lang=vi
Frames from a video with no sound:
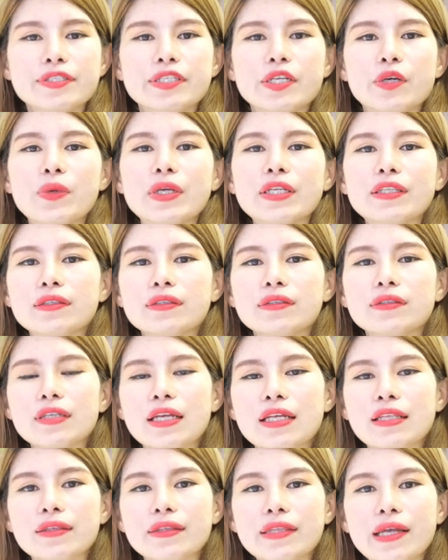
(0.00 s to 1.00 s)
sẽ quyết
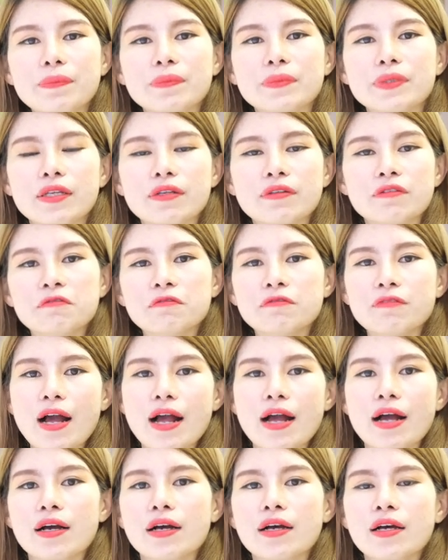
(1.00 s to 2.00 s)
định tầm nhìn
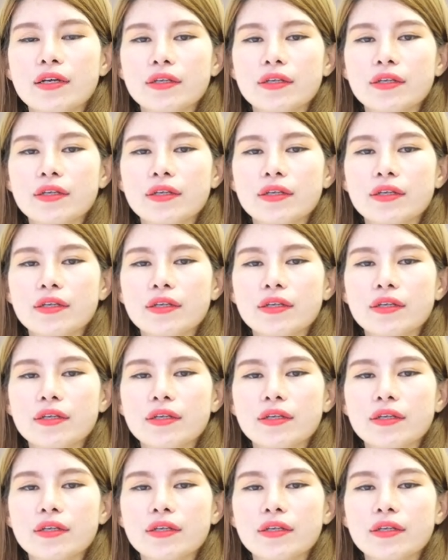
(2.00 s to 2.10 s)
và